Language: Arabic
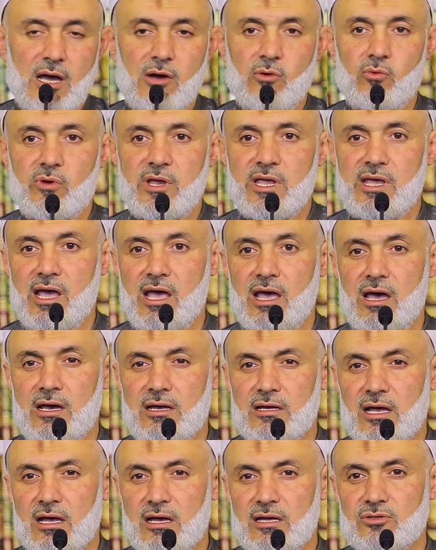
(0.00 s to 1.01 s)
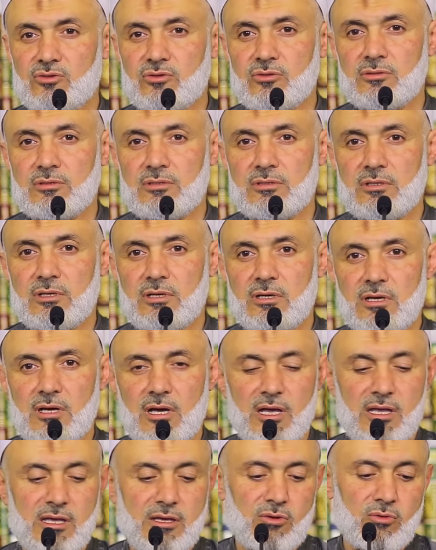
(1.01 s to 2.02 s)
او ايحاءات
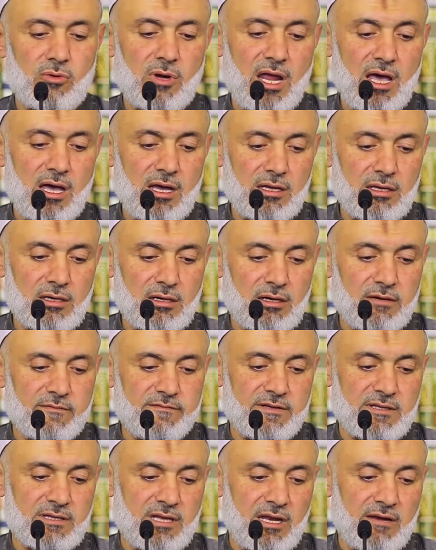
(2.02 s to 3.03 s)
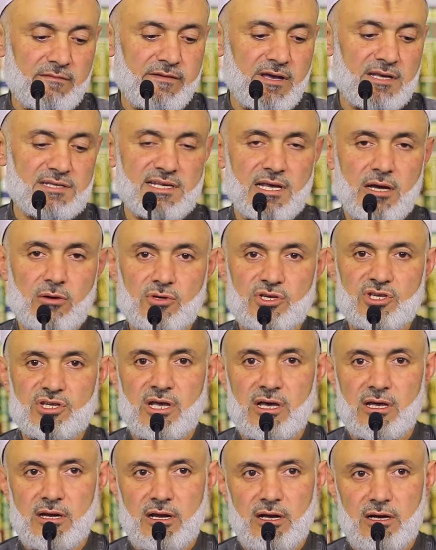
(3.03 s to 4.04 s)
غير لائقه في التلفاز او
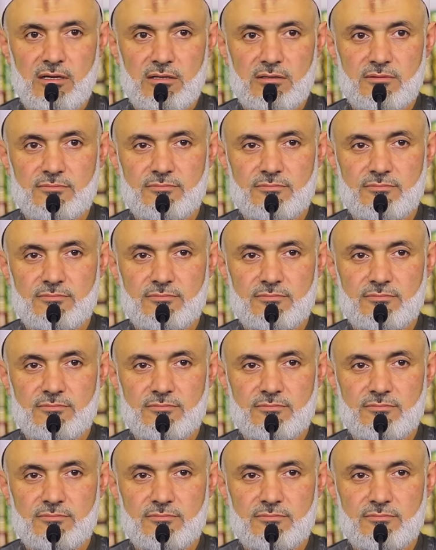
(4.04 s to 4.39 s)
الشارع